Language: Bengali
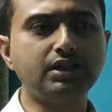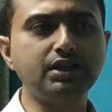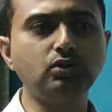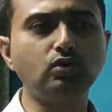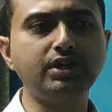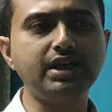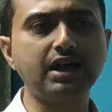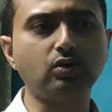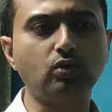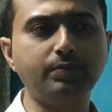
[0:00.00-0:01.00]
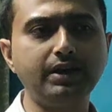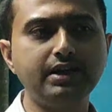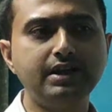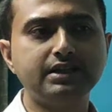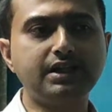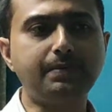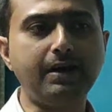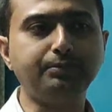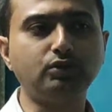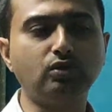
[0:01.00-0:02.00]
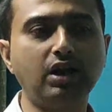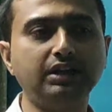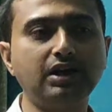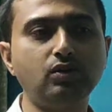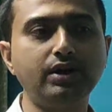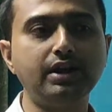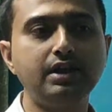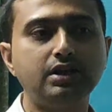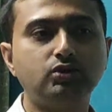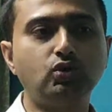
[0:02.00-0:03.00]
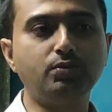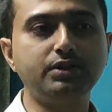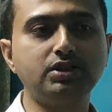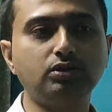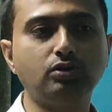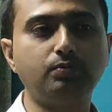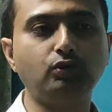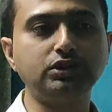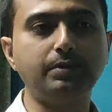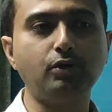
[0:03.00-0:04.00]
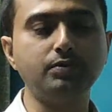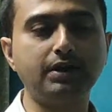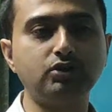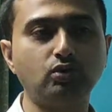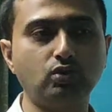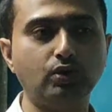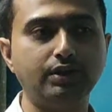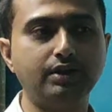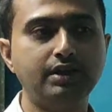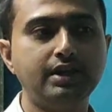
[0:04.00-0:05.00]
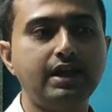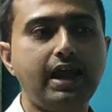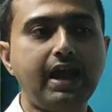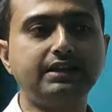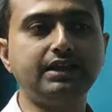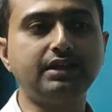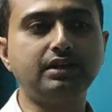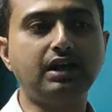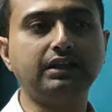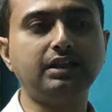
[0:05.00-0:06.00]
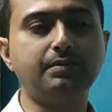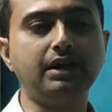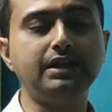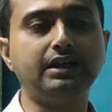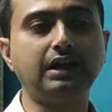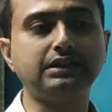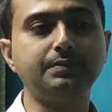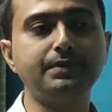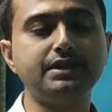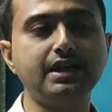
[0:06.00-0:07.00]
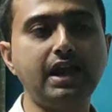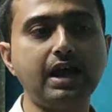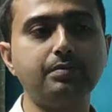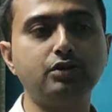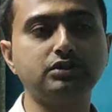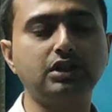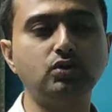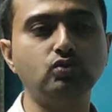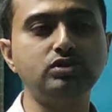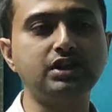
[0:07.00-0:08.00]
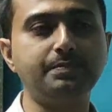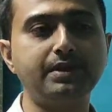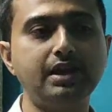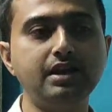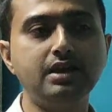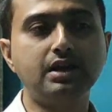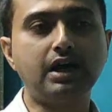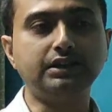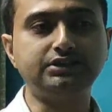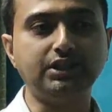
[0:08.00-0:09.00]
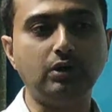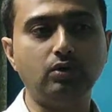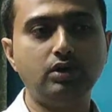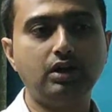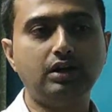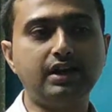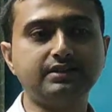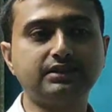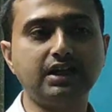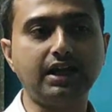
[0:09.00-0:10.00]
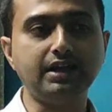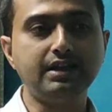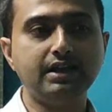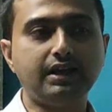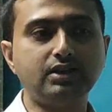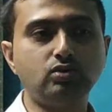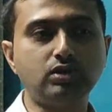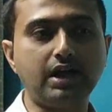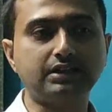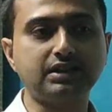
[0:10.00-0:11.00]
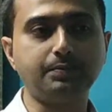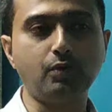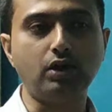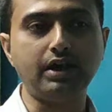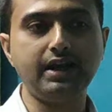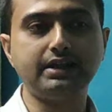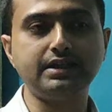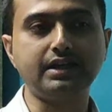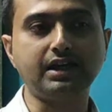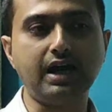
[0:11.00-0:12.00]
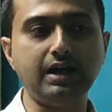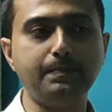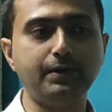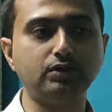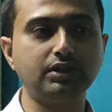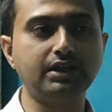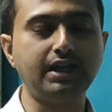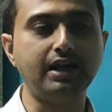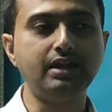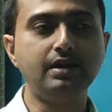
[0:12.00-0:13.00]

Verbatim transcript: কিন্তু কি আর করবে সে ভাবতো গাদা হয়ে জন্মেছি তো বোঝা বইবার জন্যই একদিন গাদার মালিক গাদার পিঠে এক বস্তা নুন চাপিয়ে আনছিল রাস্তায় কিছুটা আসার পর একটি খাল পেরোতে গিয়ে